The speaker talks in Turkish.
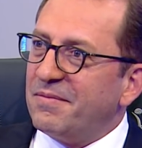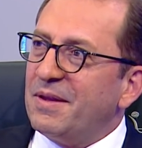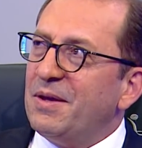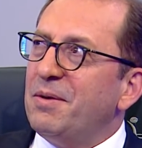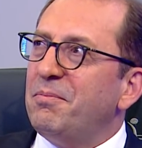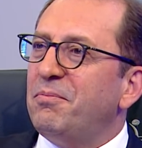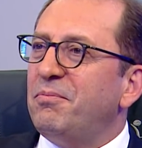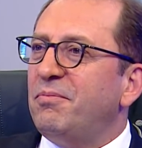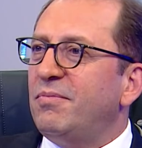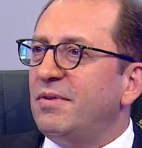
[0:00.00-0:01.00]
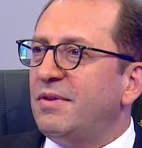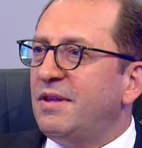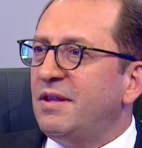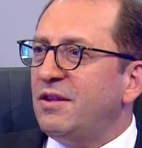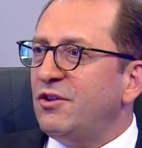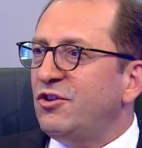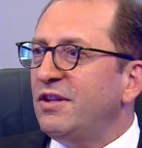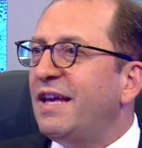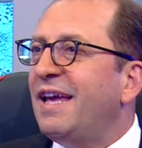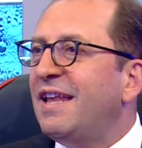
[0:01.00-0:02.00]
e, siz işin
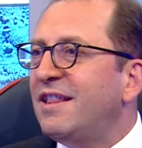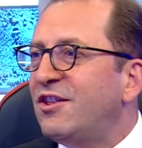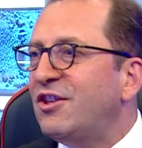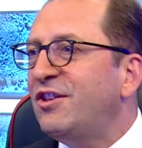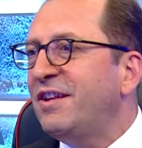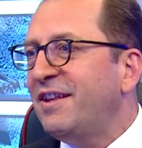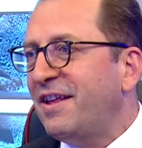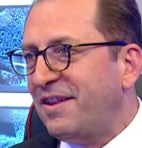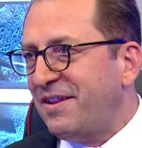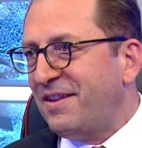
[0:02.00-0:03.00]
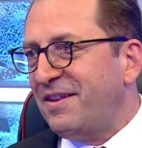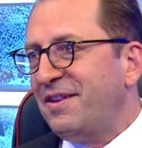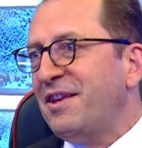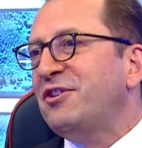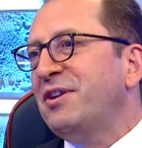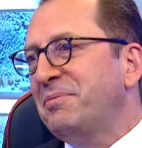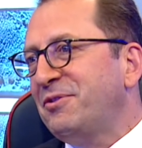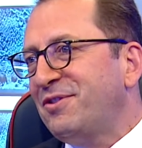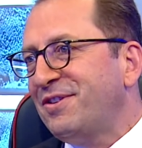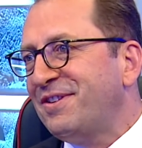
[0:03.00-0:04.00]
eğlencesini çok,
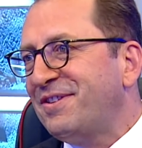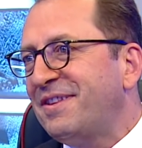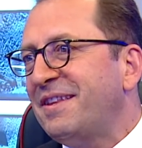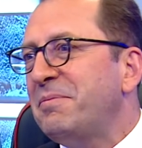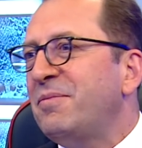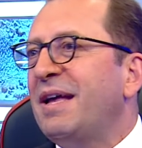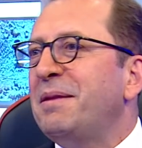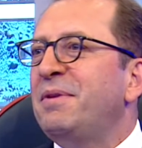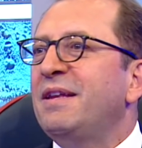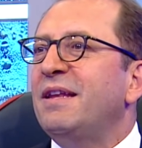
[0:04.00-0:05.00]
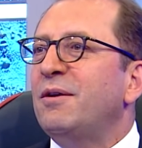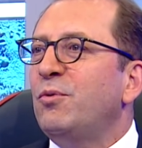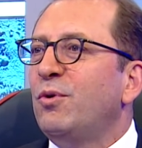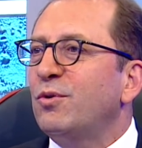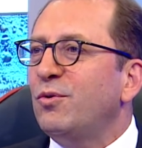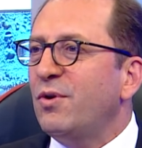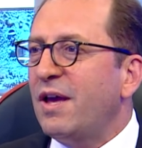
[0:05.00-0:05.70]
yaşamışsınız. Çok müthiş. Yani bir müthiş. korku,